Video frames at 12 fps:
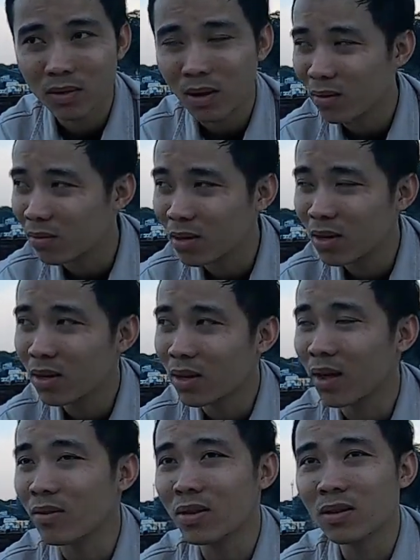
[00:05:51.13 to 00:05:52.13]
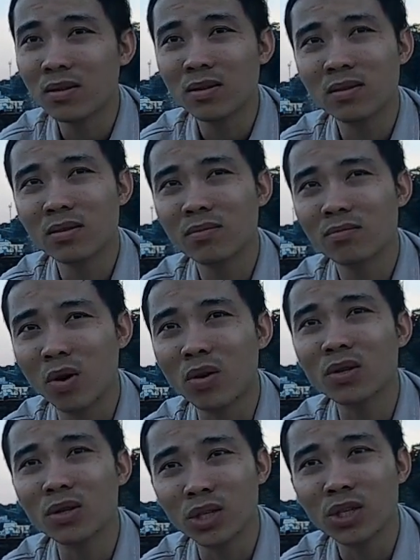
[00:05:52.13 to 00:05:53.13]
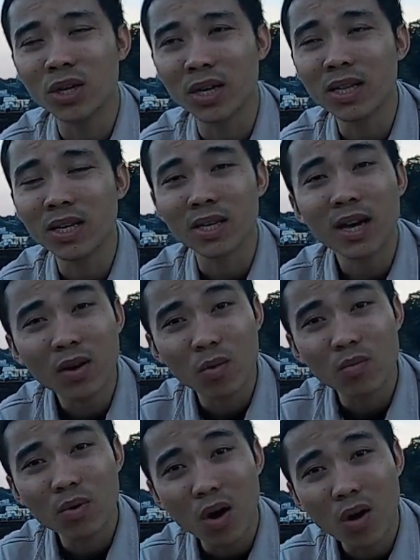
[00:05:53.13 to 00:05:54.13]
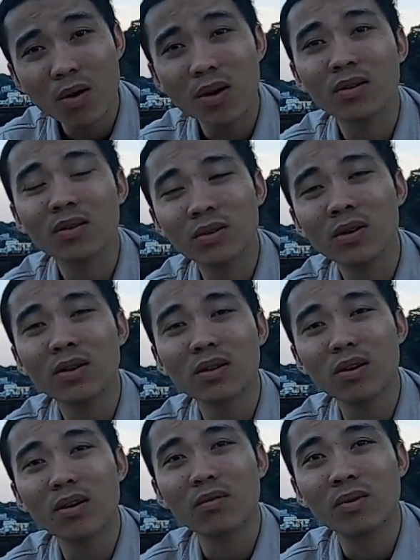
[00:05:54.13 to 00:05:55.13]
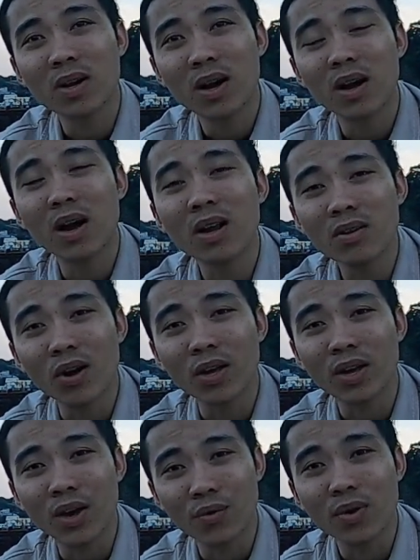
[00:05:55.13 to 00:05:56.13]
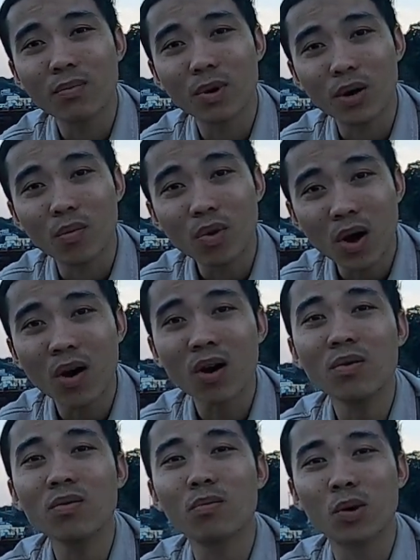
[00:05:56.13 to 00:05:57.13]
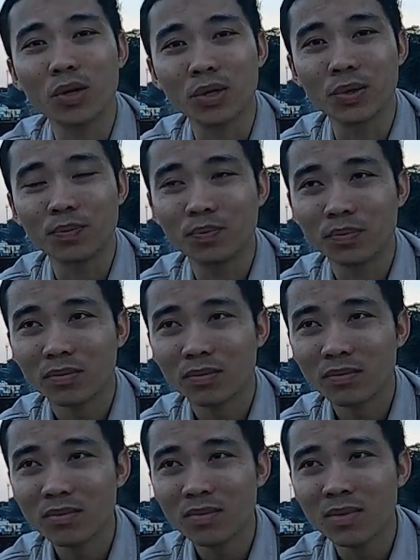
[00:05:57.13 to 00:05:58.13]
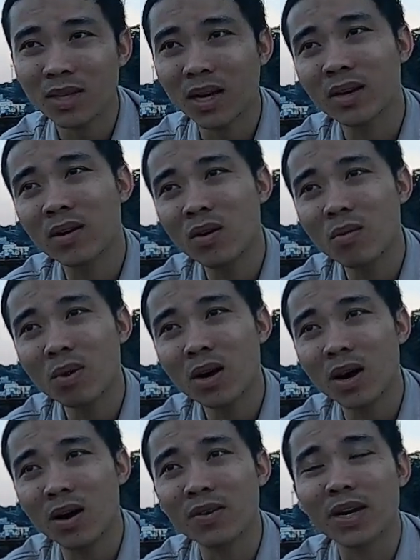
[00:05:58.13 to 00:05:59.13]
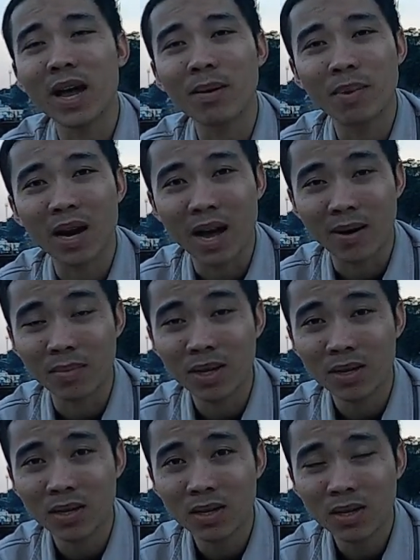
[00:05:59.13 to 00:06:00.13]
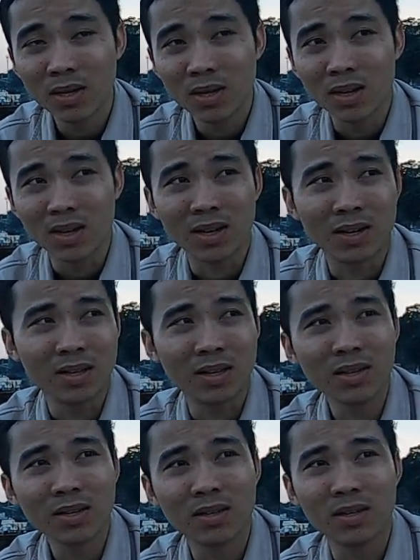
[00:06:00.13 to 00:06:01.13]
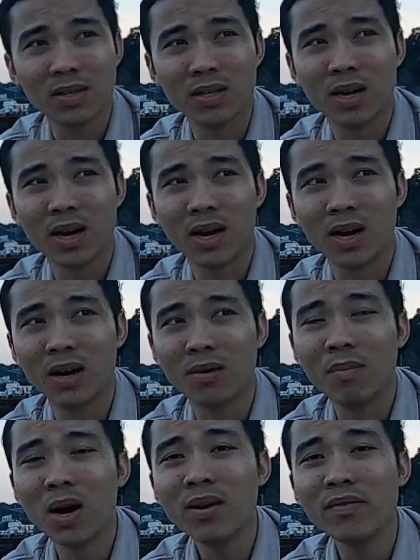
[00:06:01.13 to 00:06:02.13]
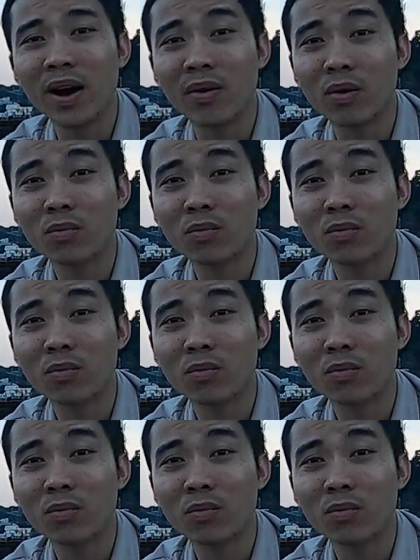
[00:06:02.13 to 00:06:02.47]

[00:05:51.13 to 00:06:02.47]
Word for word: đúng không theo như mỗi người suy nghĩ thì chắc cũng có đúng không ít hoặc nhiều nhưng mà cũng có đúng không mọi người tại vì đôi lúc á, ở Việt Nam mình làm á à, những người à, mới vào